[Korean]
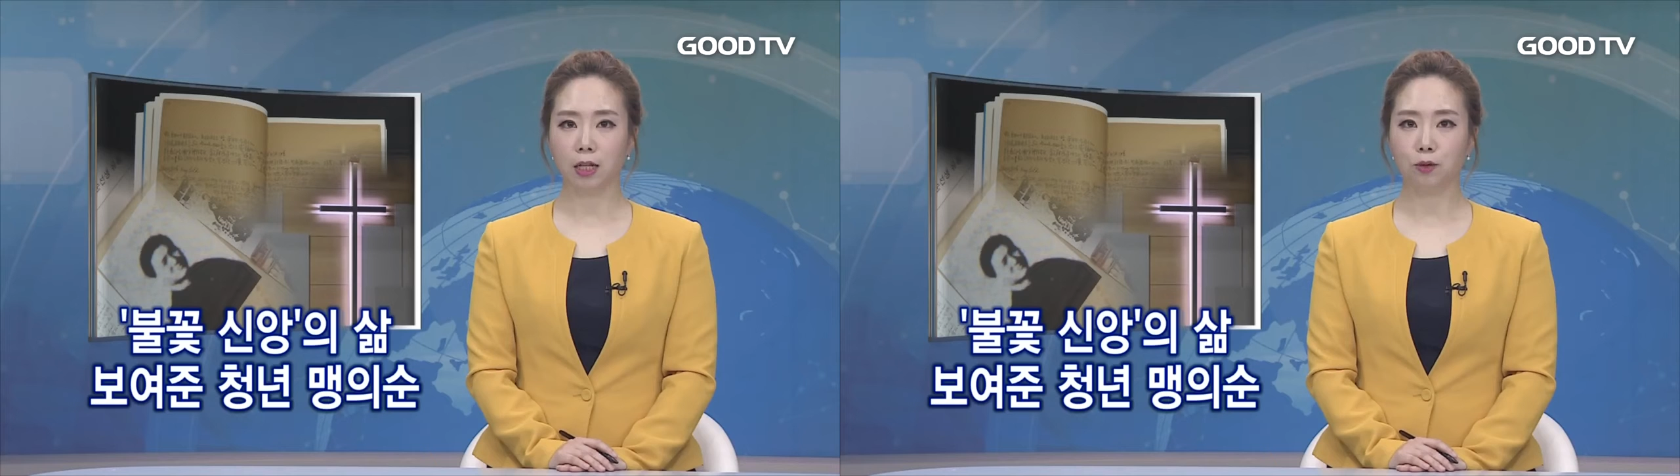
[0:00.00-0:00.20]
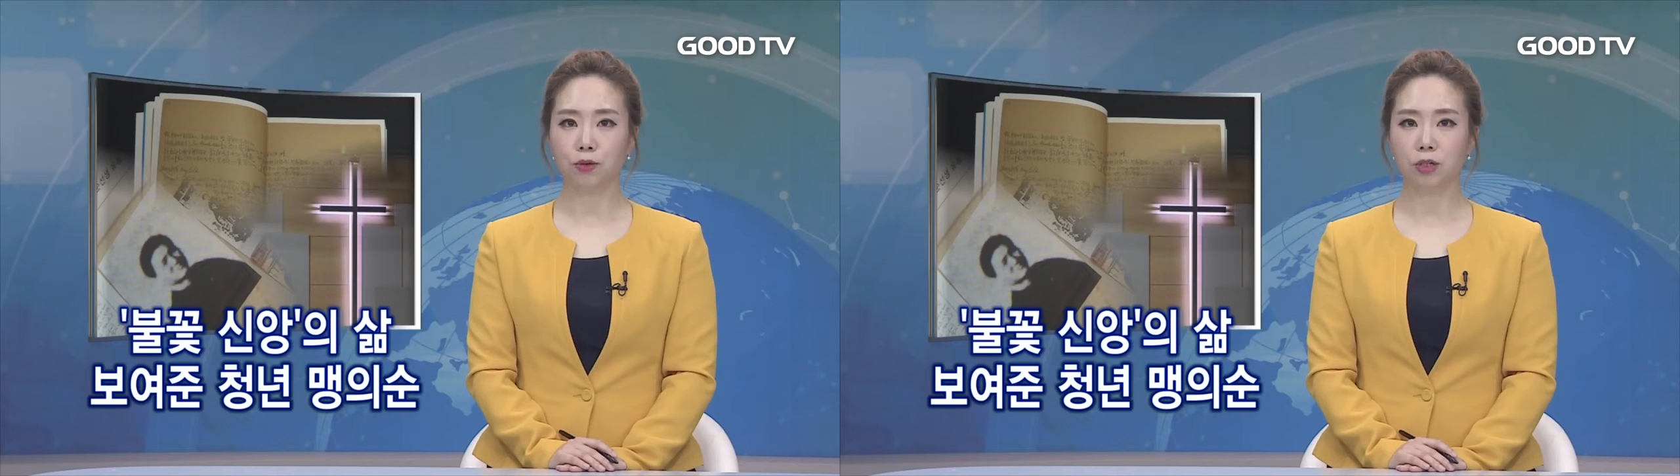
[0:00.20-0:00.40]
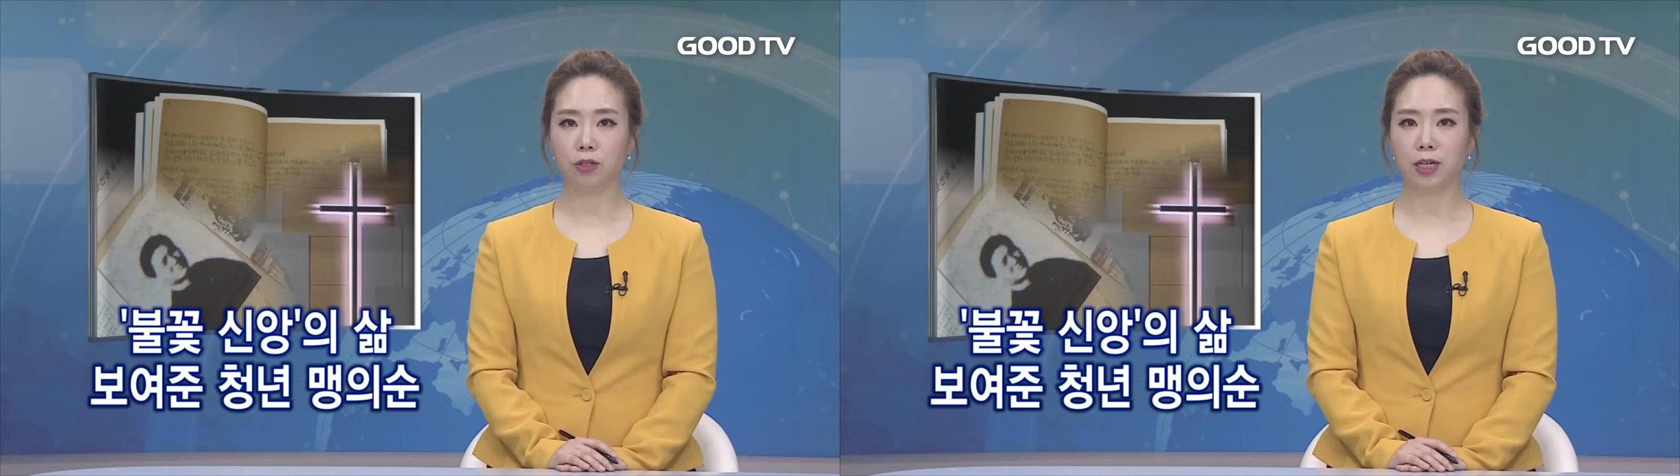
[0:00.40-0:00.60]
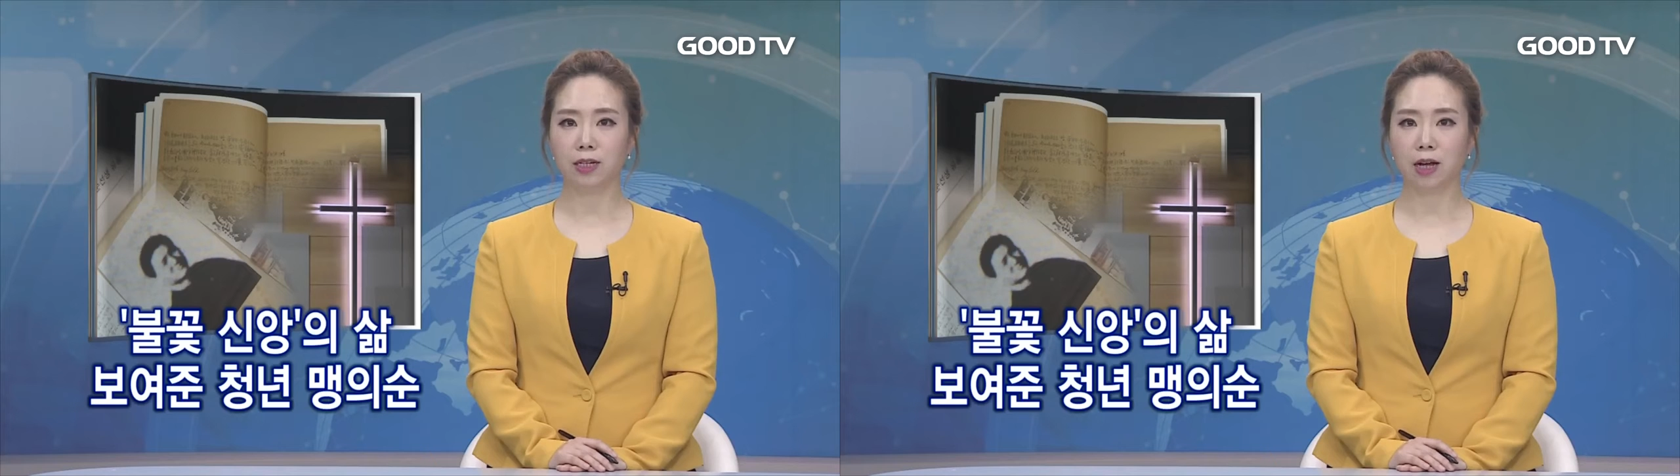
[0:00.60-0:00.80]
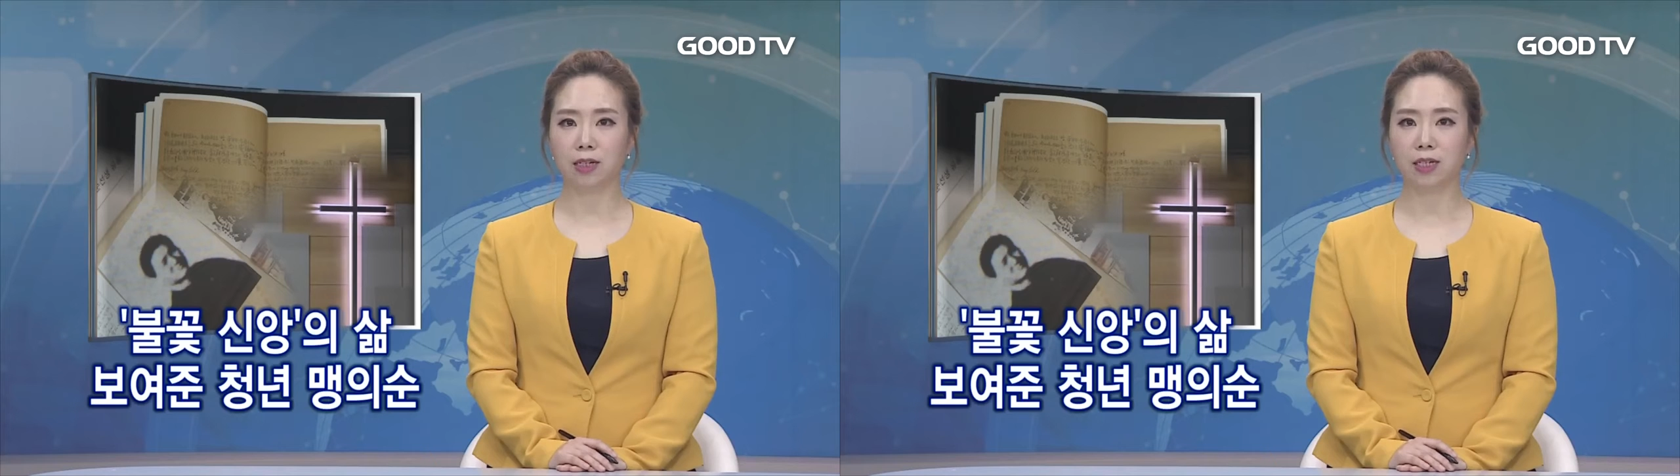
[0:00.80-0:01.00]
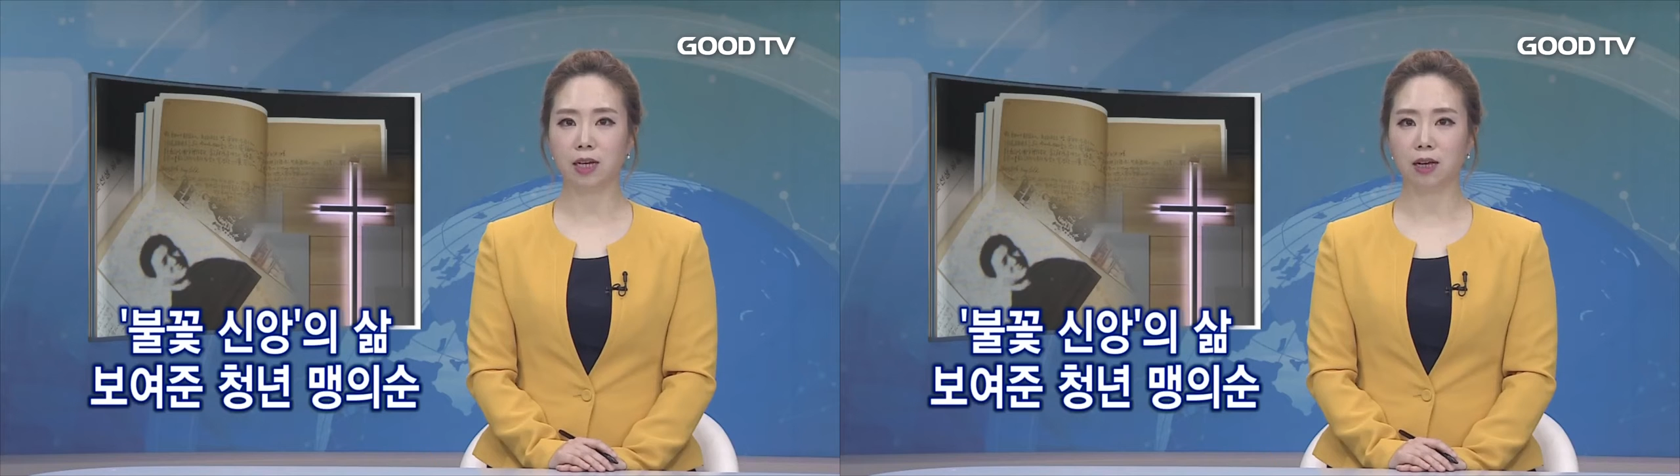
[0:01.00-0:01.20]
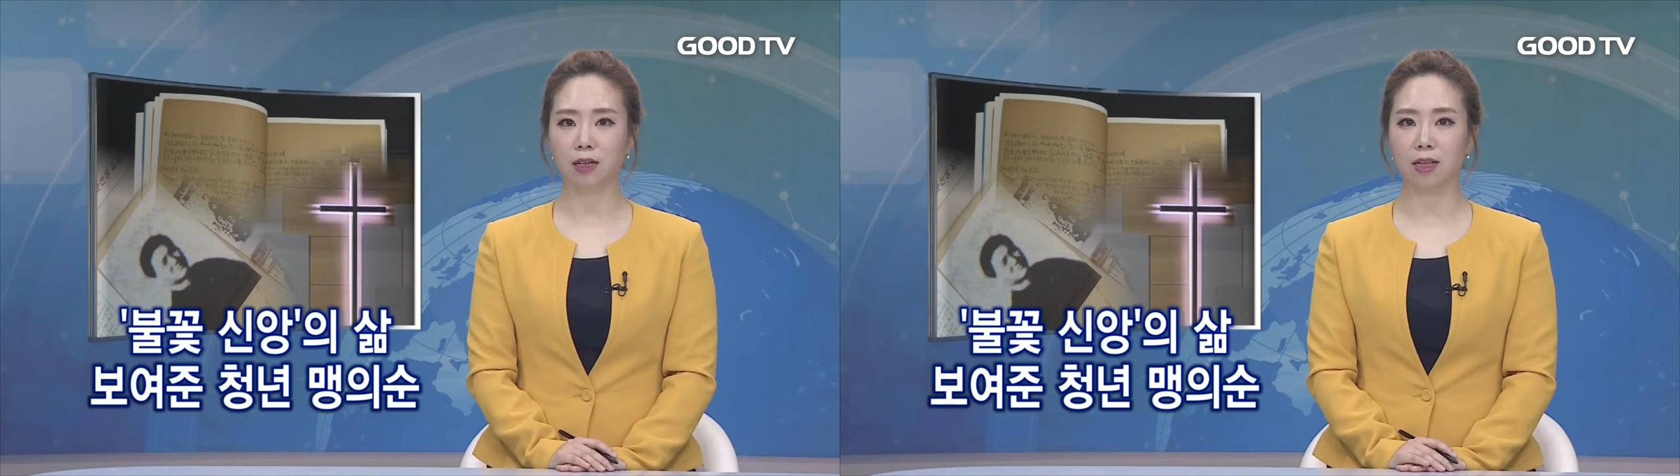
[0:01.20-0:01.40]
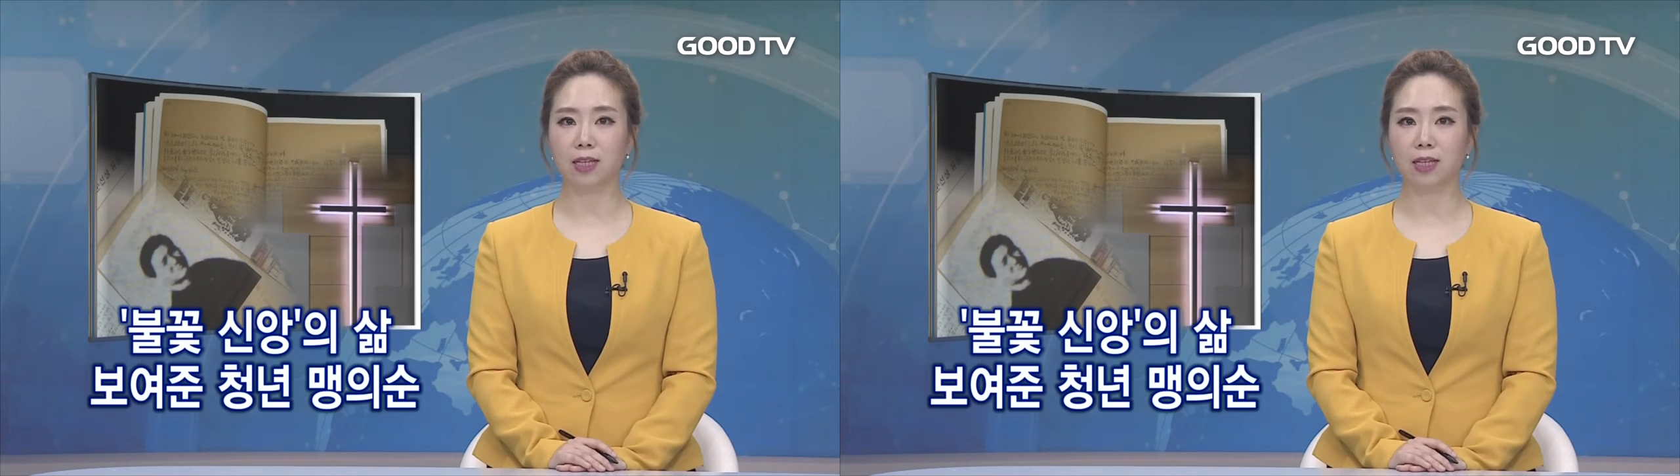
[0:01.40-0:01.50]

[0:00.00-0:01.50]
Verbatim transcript: 한국전쟁 당시